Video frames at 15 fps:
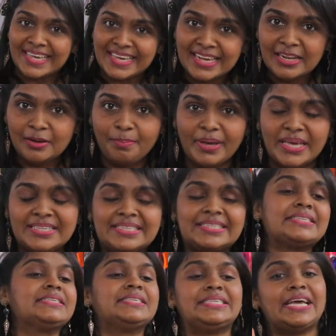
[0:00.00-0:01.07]
சிங்கிள் பீஸ்
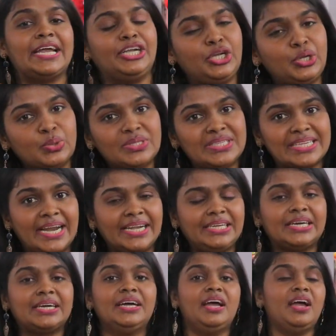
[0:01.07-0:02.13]
செட் டு
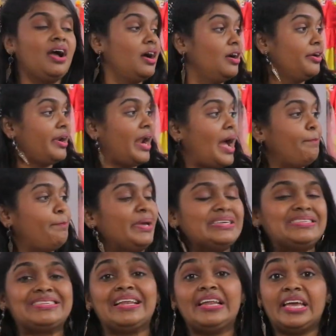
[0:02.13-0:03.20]
செட் ராப்பிய
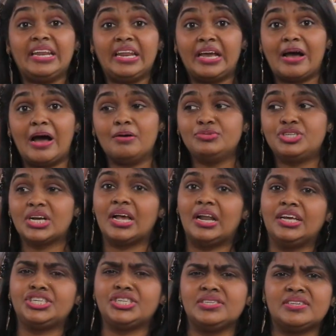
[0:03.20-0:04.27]
சில்க் இன்னைக்கு காமிச்ச
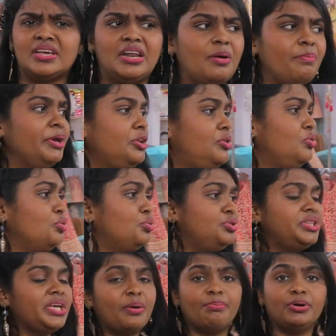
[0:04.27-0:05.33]
கலெக்ஷன்ஸ் எல்லாமே
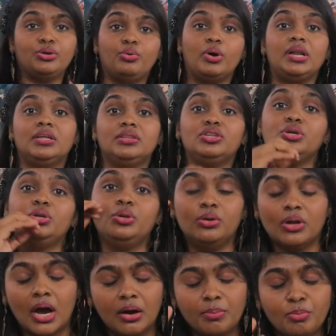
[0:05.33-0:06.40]
நூற்றி ஐம்பது ரூபாலேருந்து
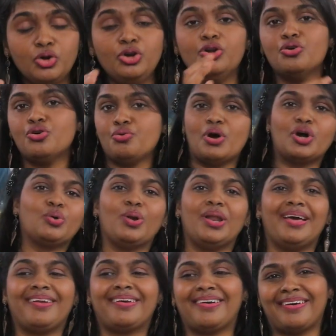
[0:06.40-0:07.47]

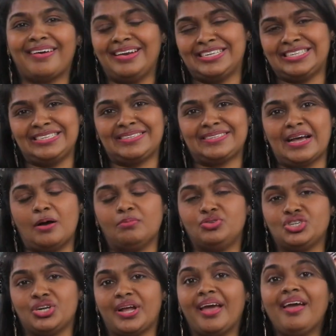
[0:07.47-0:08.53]
முந்நூறுரூவாக்குள்ளே இருக்கிற கலெக்ஷன்ஸ்
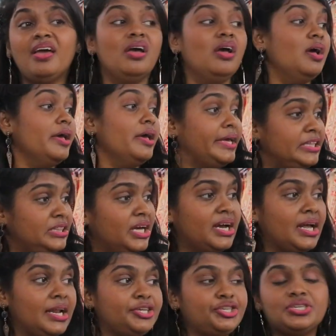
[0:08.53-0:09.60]
காமிச்சிருக்கேன் இந்த
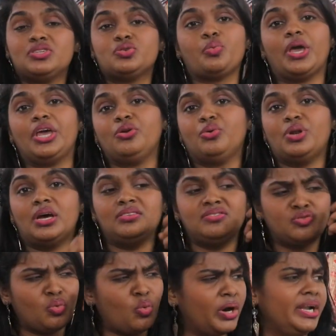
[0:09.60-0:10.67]
கலெக்ஷன்ஸ் வேணும்னா
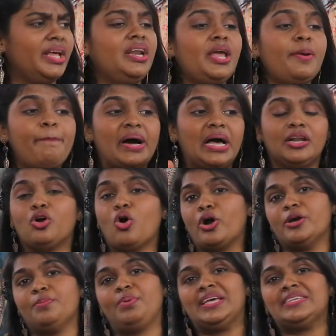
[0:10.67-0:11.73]
உடனே பல்க்
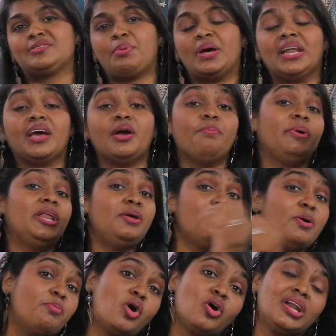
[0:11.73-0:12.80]
ஆர்டர் ப்ளேஸ் பண்ணுங்கள்
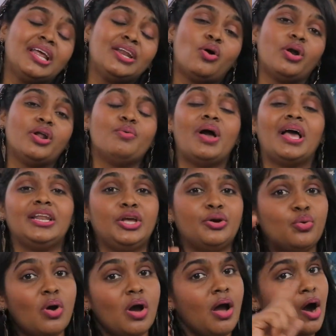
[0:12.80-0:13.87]
மினிமம் ஆன்லைன் ஆர்டர்
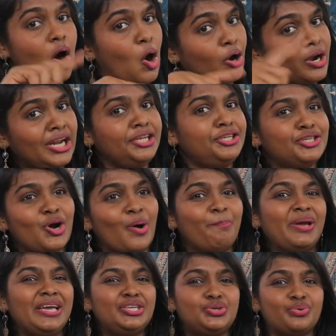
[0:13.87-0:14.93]
வேல்யூ ஆன்லைன்
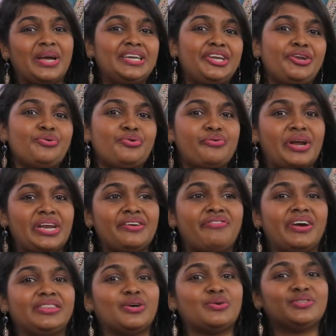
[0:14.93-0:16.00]
ஷாப்பிங் டுவெண்ட்டி டு டுவெண்ட்டி
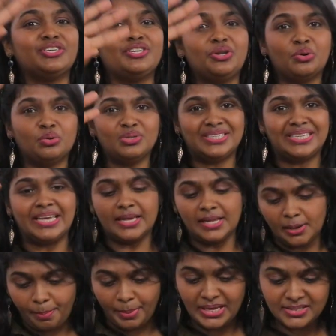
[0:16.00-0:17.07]
ஃபைவ் தௌசண்ட் நோ
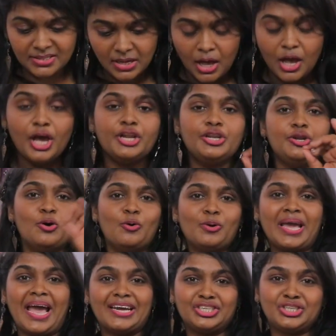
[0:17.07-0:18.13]
சிங்கிள் பீஸ் நோ
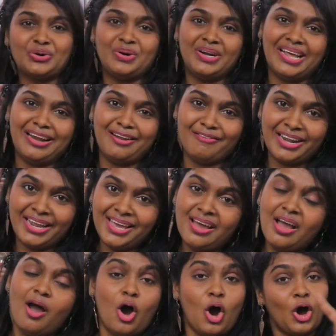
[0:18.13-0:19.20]
கேஷ் ஆன் டெலிவரி
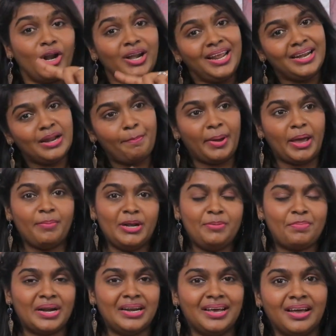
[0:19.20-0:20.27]
ஆன்லைனில்
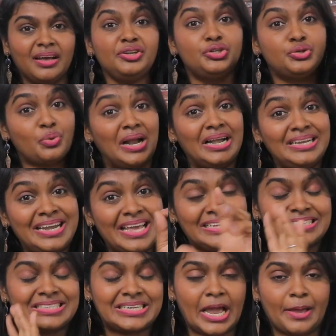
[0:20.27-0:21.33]
பேமெண்ட் பண்ணுங்கள் டுவெல்
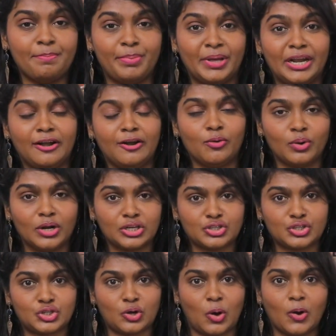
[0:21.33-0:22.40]
டேஸ் டைம் பீரியடில்
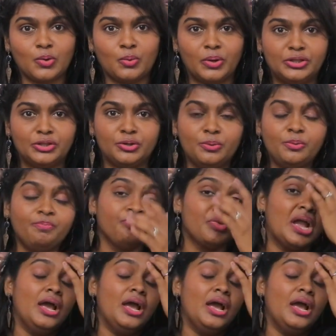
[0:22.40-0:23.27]
உங்களுக்கு ஸ்டாக் வந்துடும்